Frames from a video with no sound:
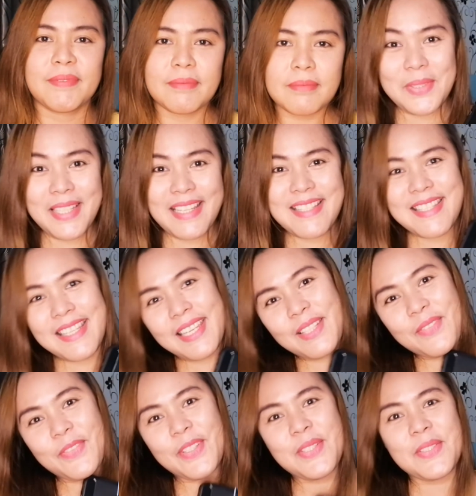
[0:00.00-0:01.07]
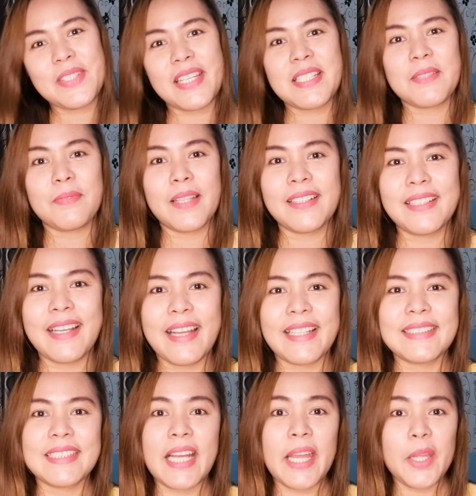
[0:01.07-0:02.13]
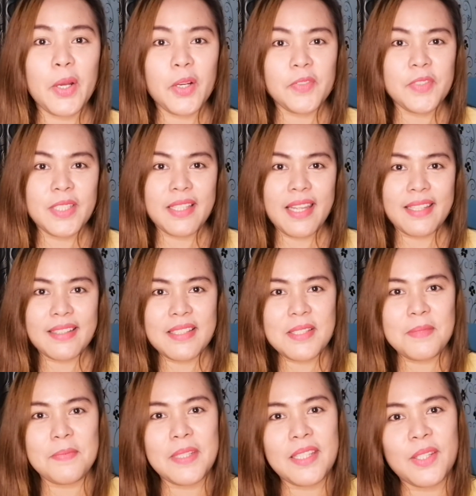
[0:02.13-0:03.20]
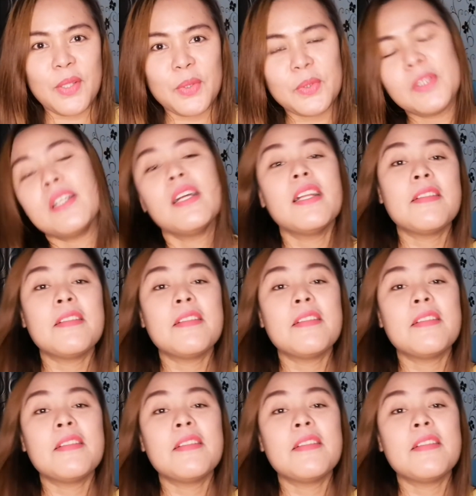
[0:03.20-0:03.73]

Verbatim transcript: So that's it for today's vlog guys. I hope you like this video.